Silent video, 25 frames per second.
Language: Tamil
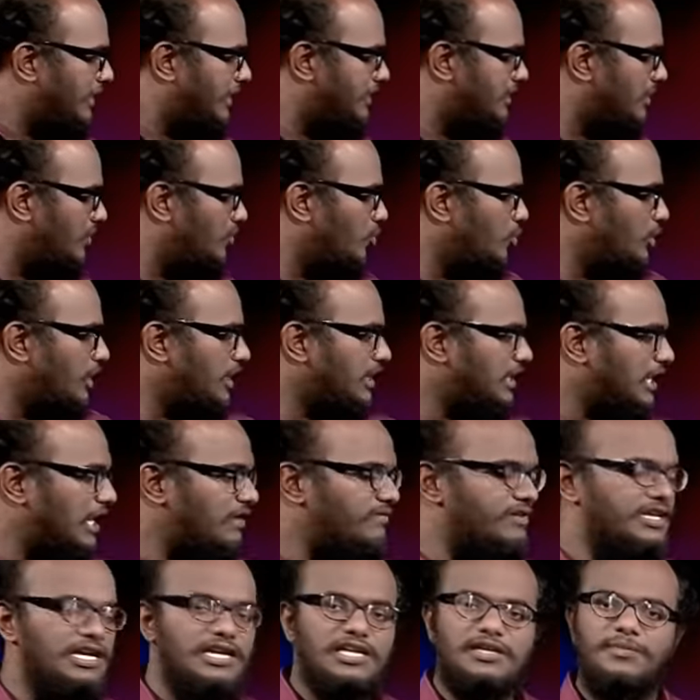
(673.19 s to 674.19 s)
இந்த மூன்று
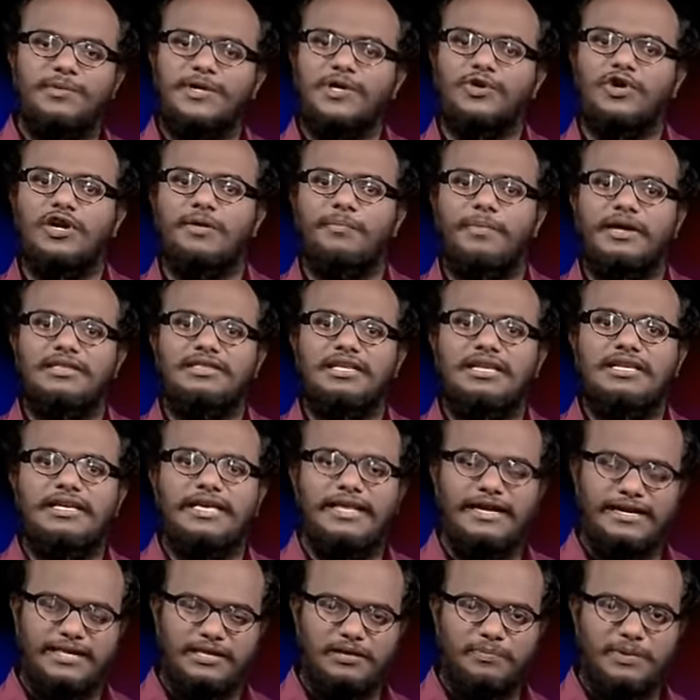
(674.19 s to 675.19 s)
கேள்விகளுக்கு முன்னாடி உங்களோட பதில்
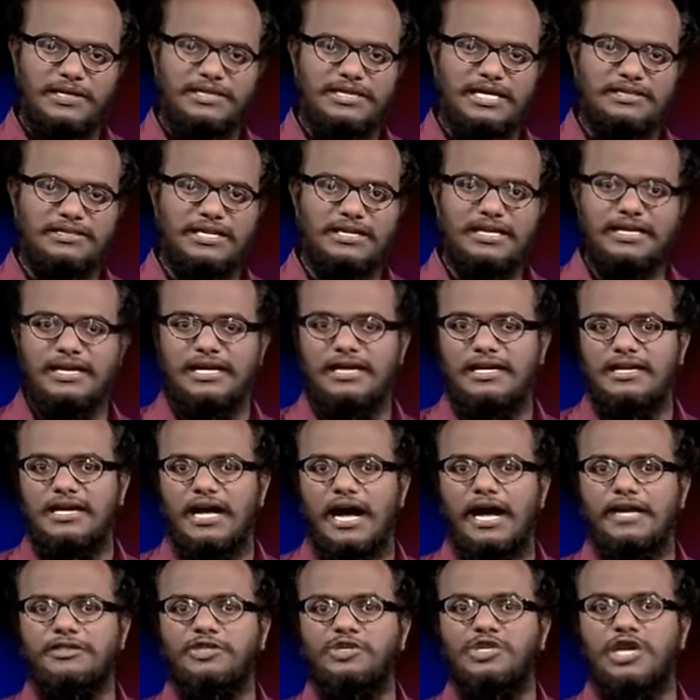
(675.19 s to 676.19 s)
இரண்டு எதிர்பார்த்து காத்துட்ருக்கேன்
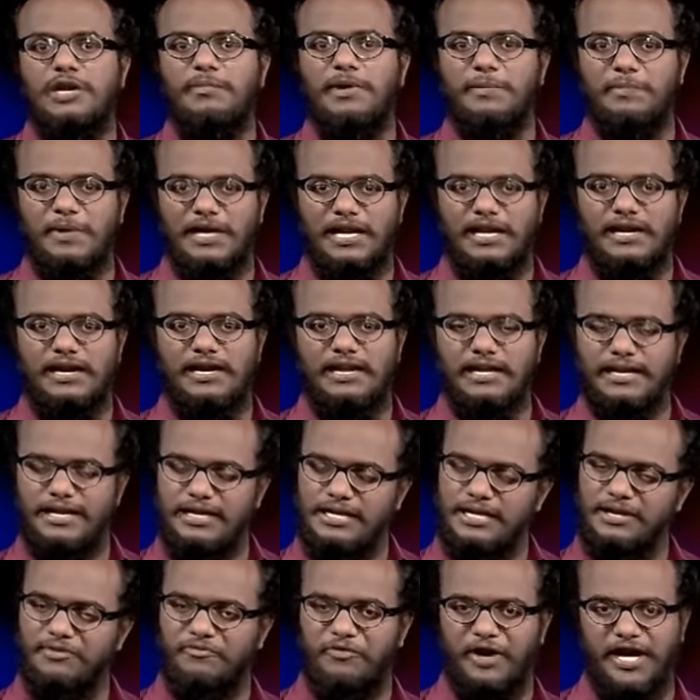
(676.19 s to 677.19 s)
அடுத்த சொல்ல மீட் பண்ணலாம் நன்றி
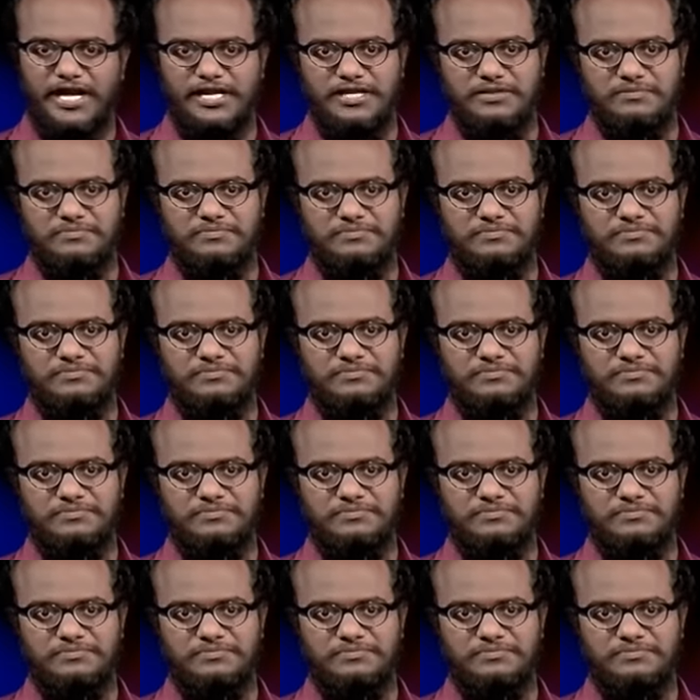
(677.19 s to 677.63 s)
வணக்கம்